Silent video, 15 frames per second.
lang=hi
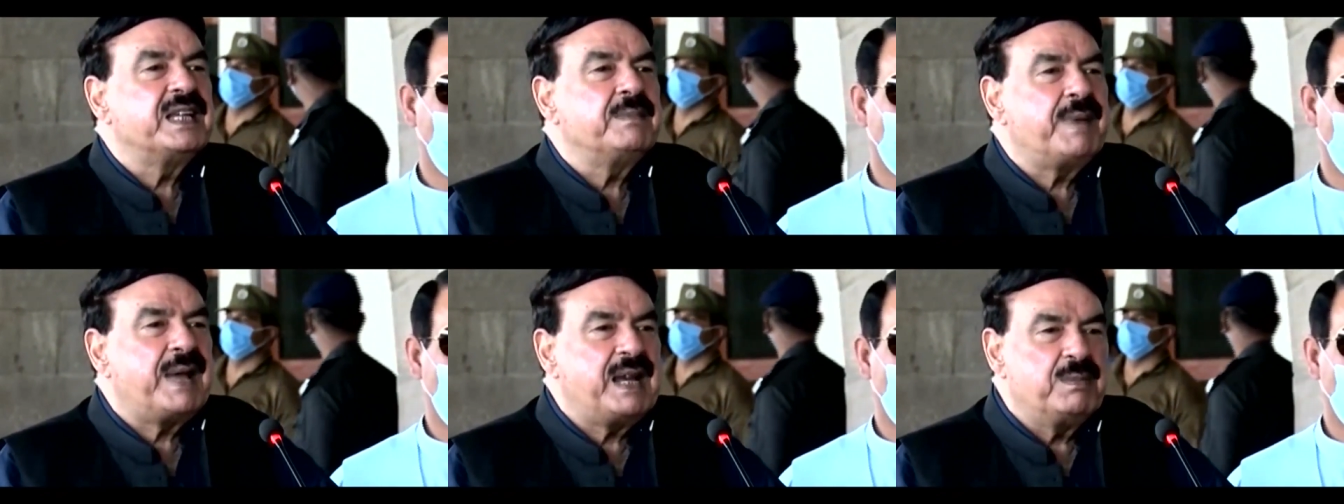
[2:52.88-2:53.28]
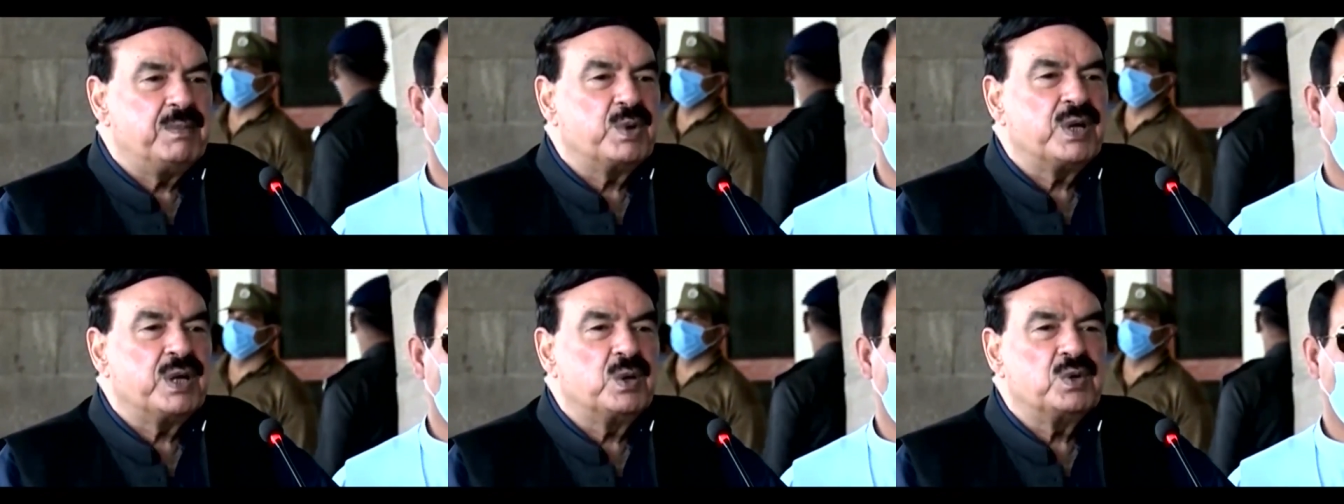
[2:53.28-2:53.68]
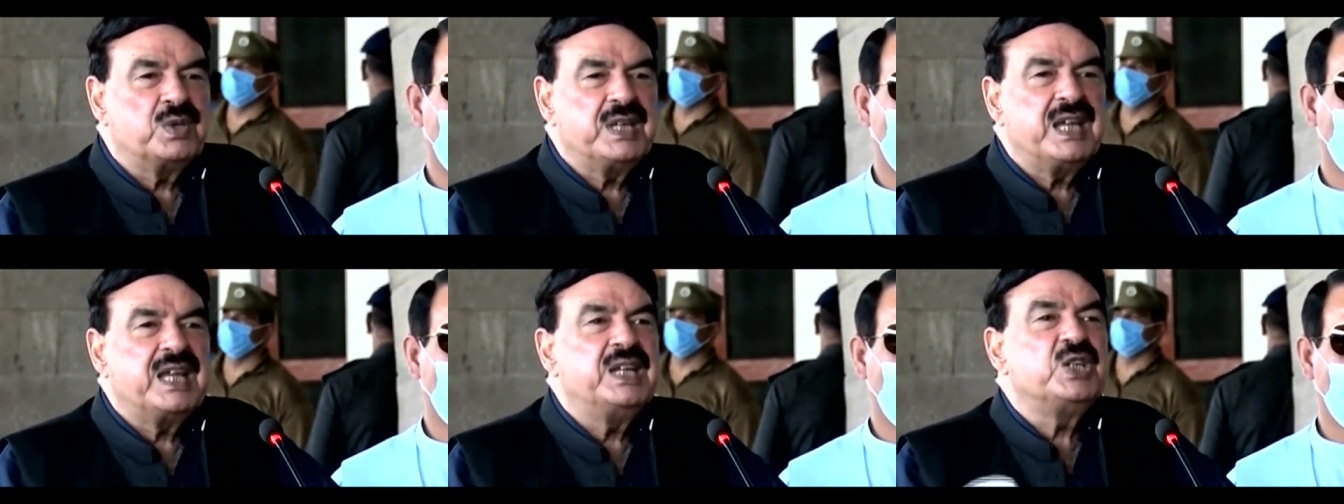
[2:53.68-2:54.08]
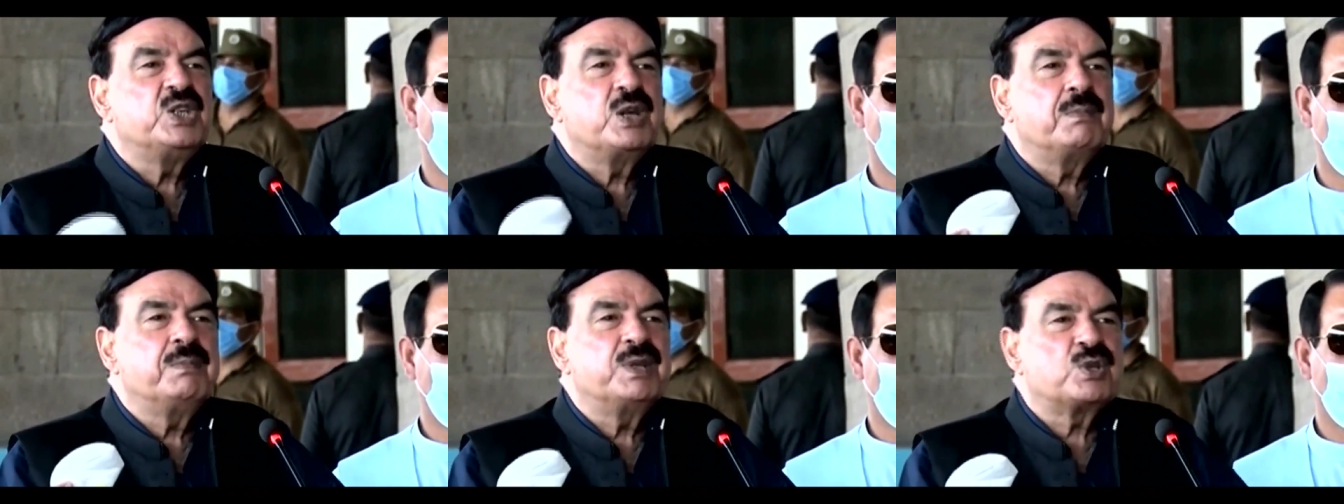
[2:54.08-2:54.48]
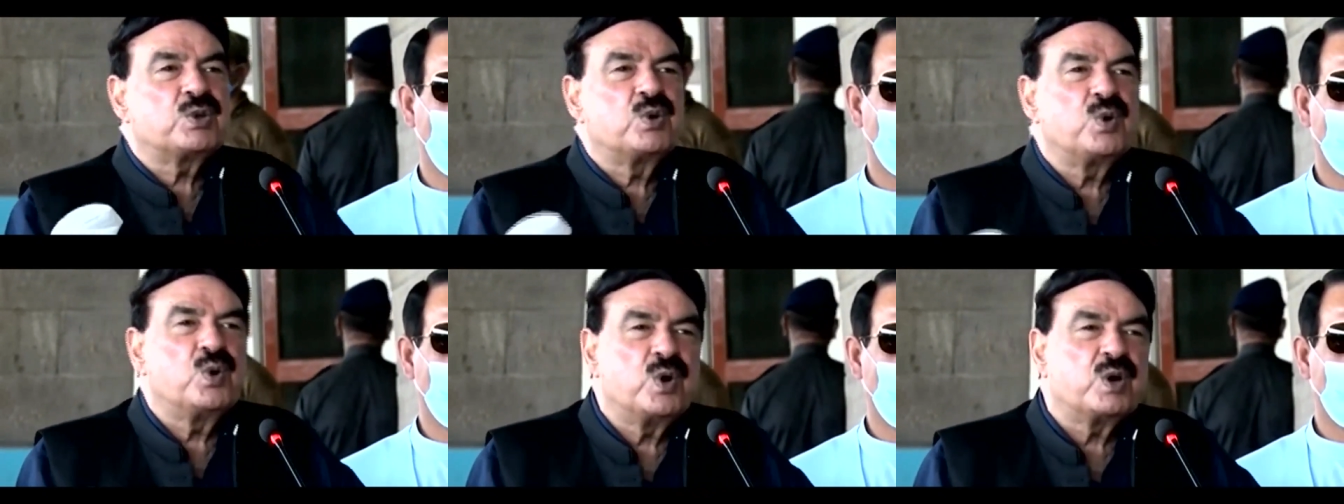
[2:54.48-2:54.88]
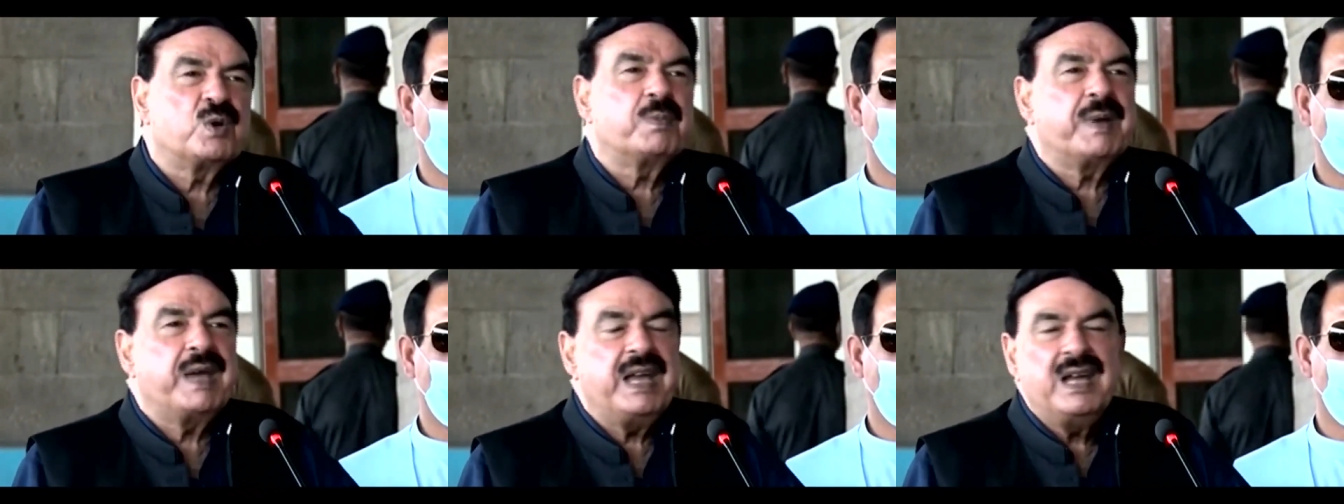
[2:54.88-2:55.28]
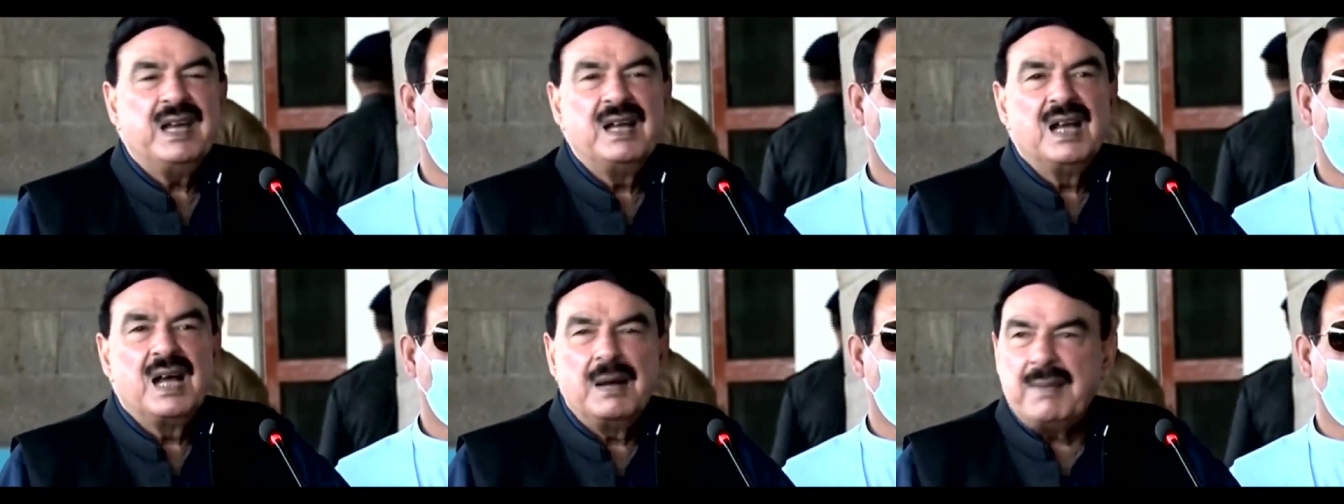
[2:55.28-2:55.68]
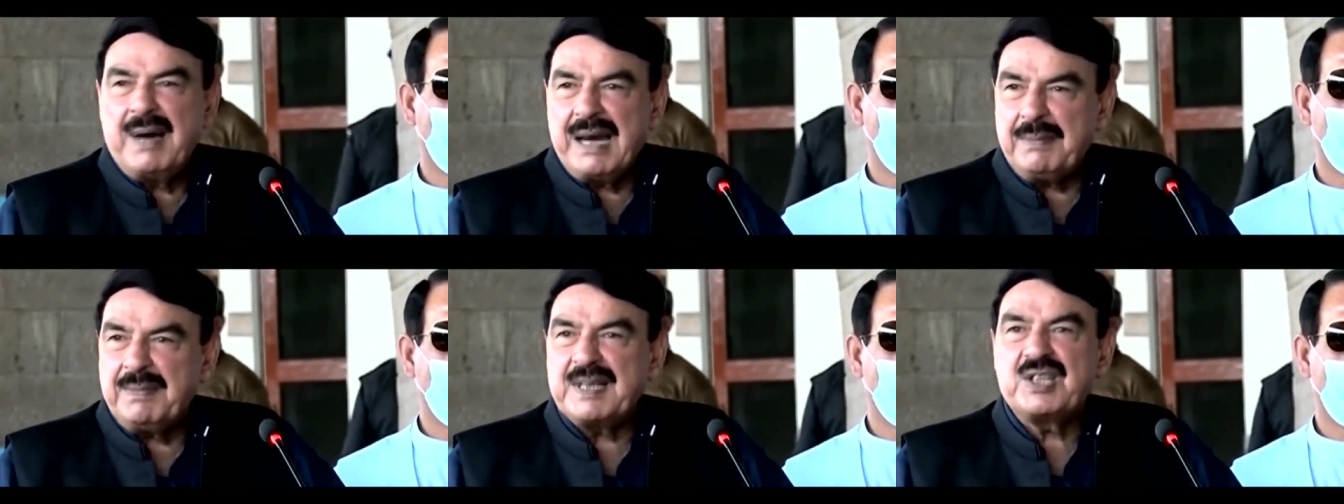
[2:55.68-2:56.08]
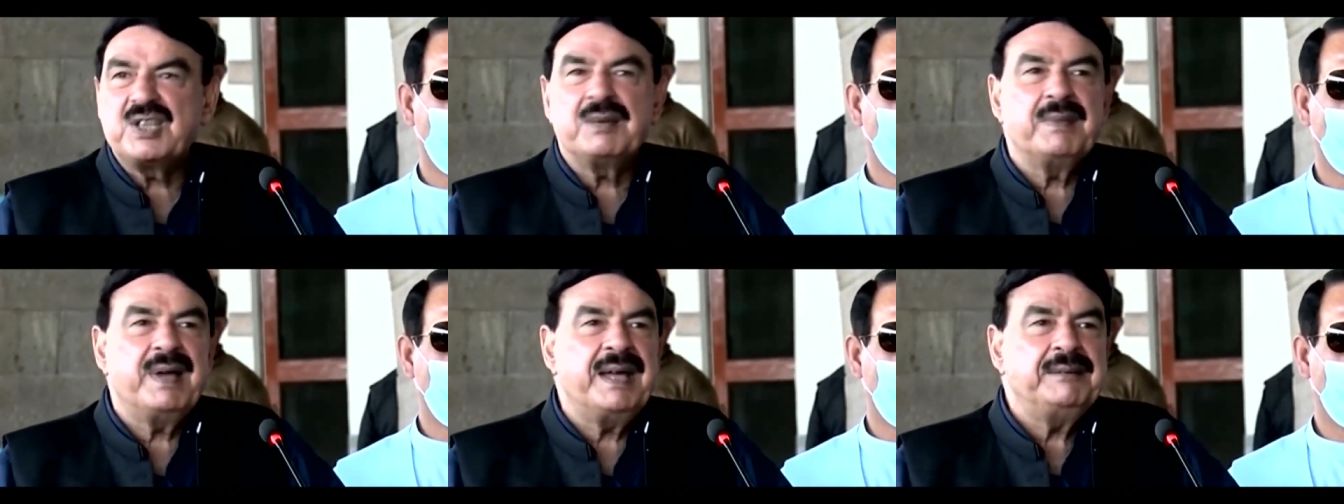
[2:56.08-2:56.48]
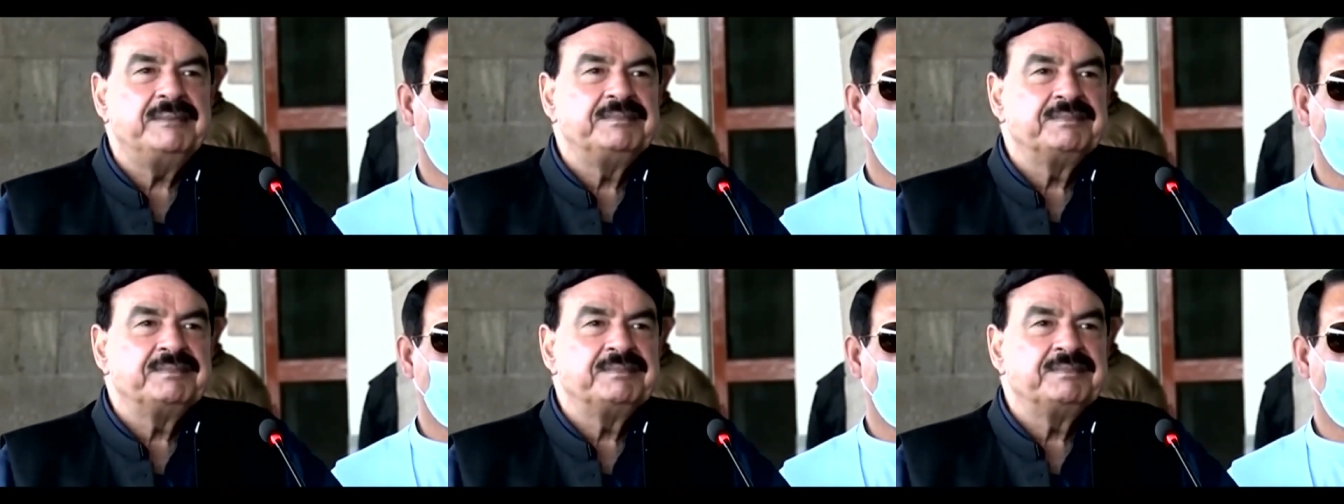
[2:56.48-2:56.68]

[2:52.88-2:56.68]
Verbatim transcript: की पहले बुकिंग होती है यानी 26 करोड़ रुपए हमारे पास जमा है